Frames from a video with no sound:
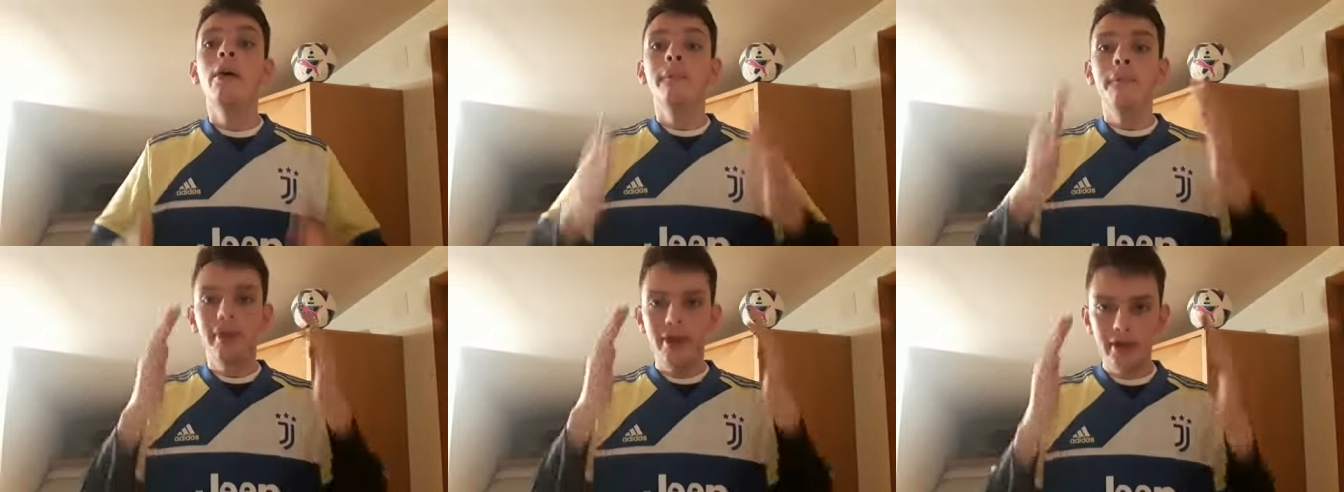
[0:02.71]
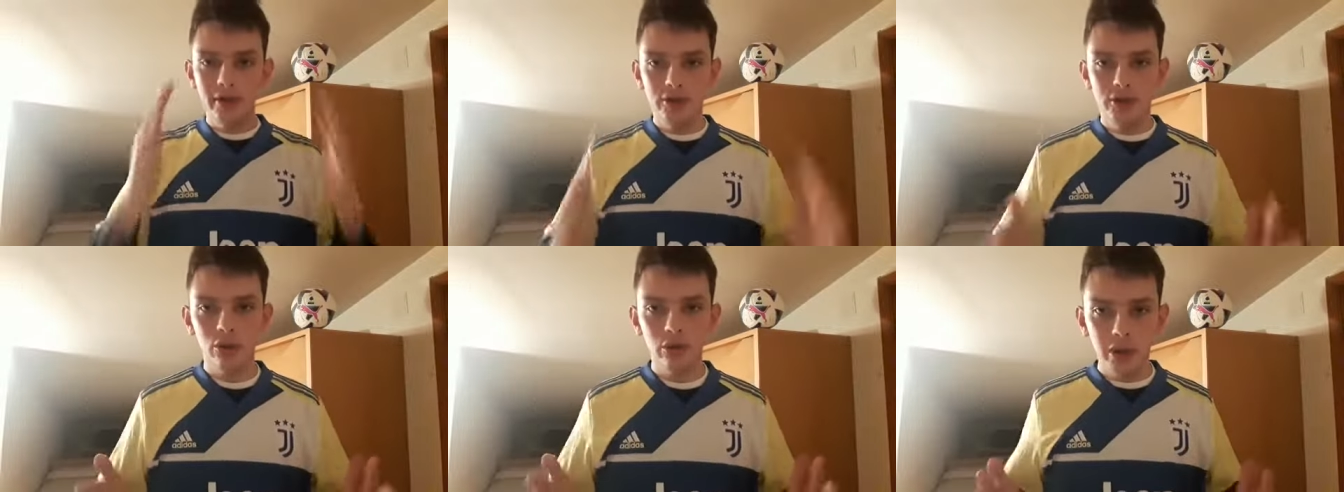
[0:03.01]

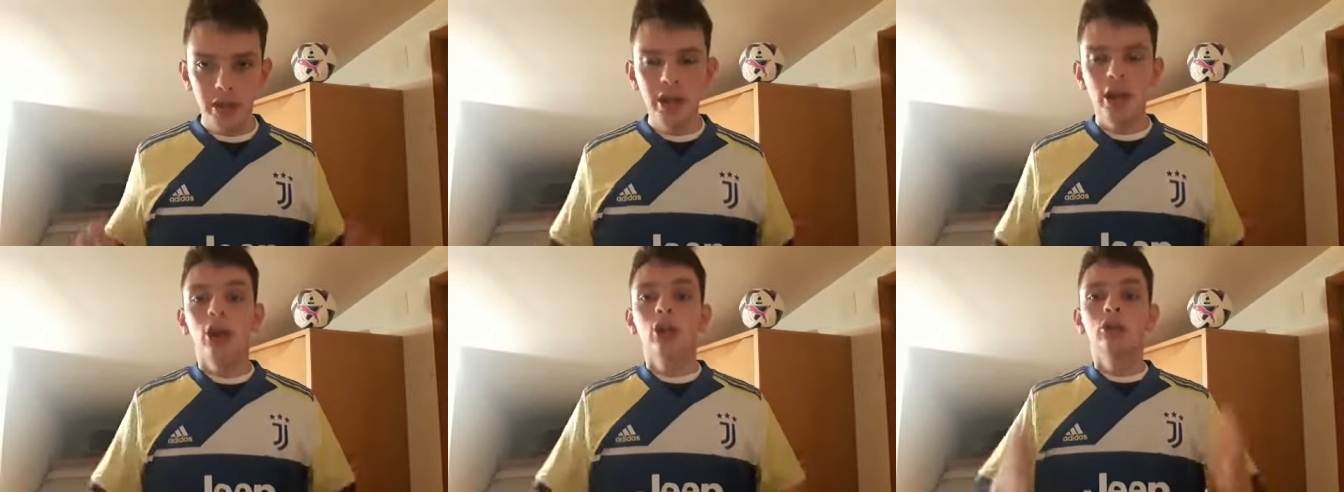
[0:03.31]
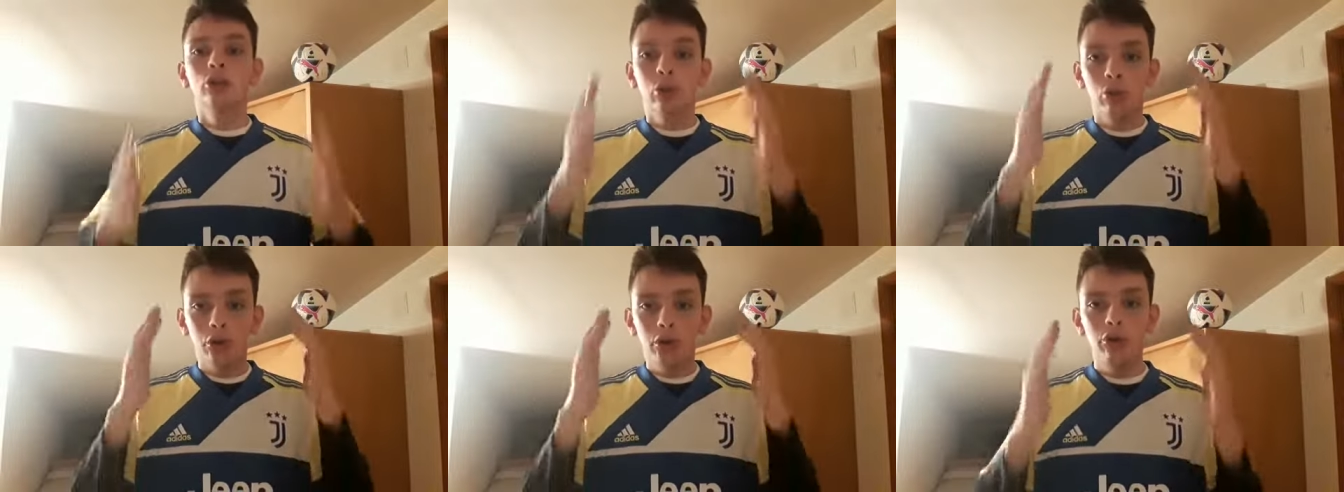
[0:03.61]
Predizioni
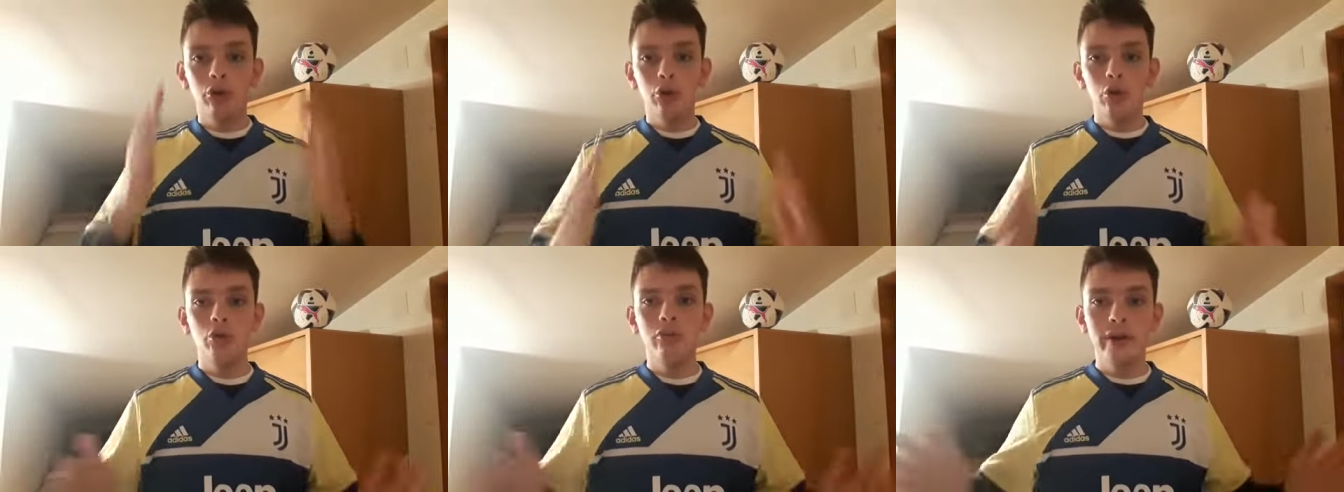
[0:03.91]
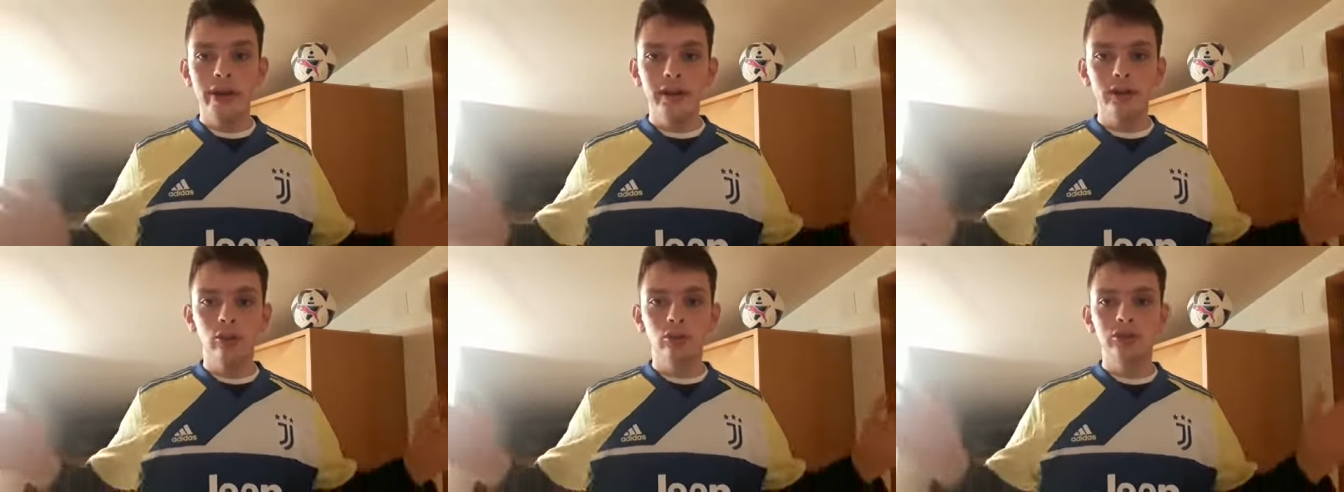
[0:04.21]

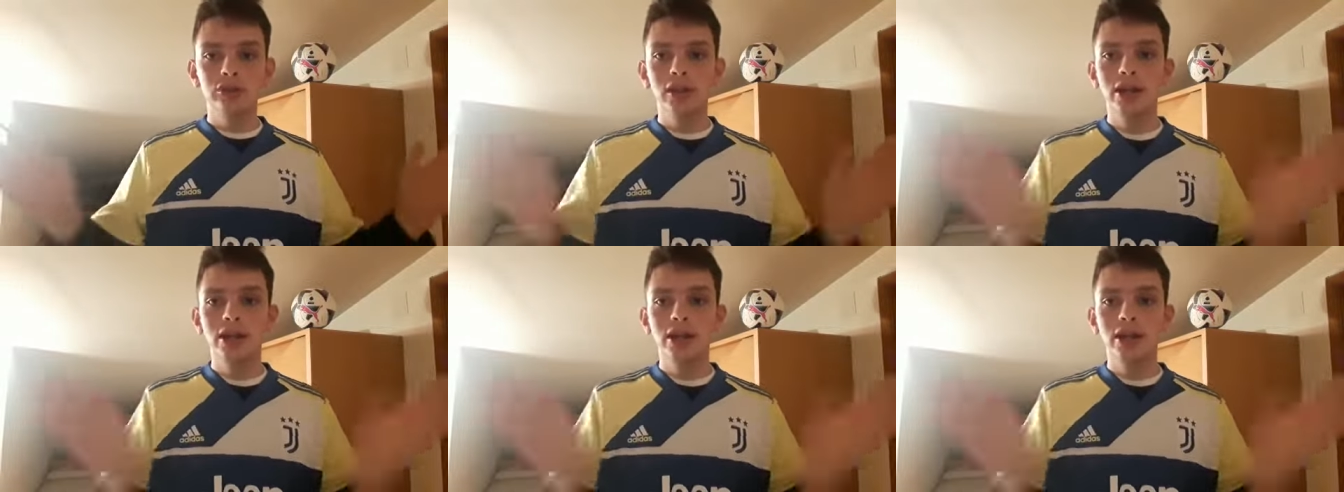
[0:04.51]
Torino-Juventus